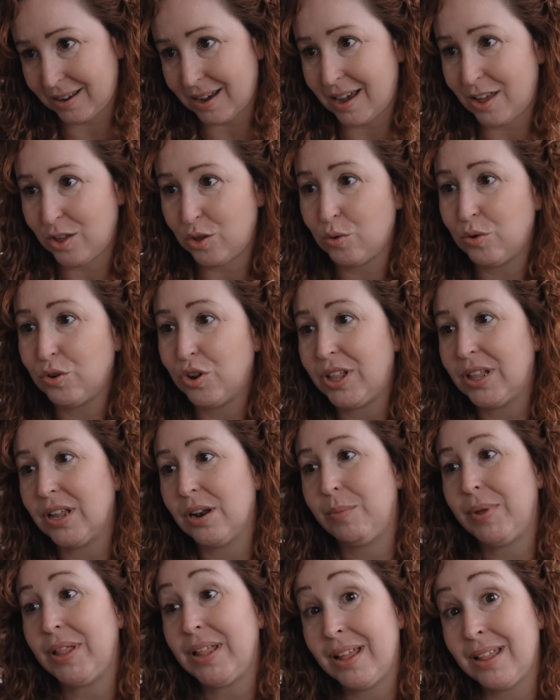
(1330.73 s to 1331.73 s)
Hay uno
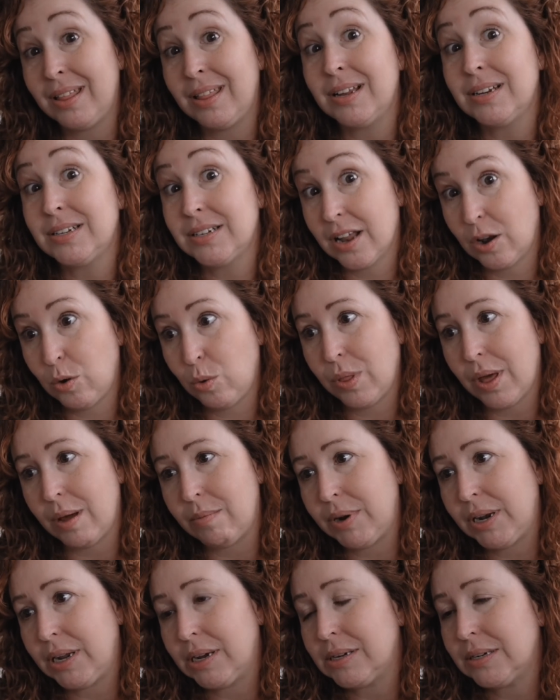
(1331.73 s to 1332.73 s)
intermitente
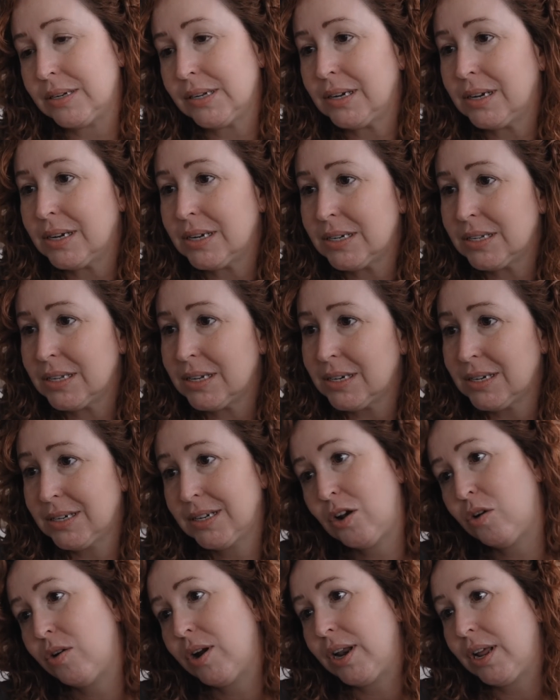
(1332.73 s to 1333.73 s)
saludable, así que este
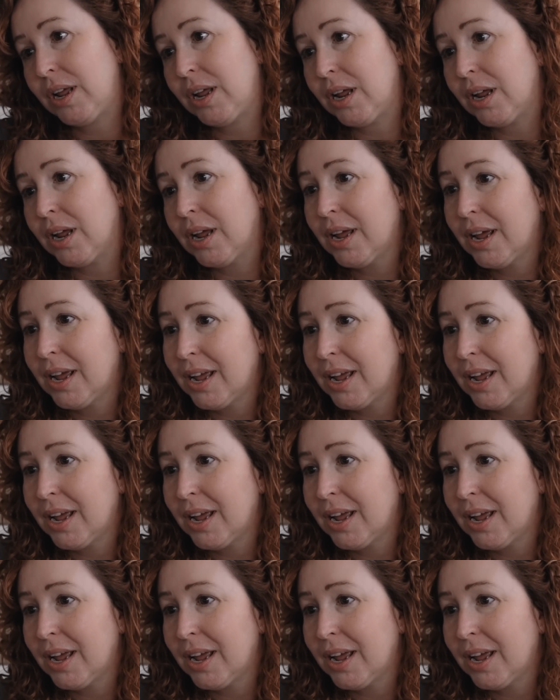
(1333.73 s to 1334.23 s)
se lo haré,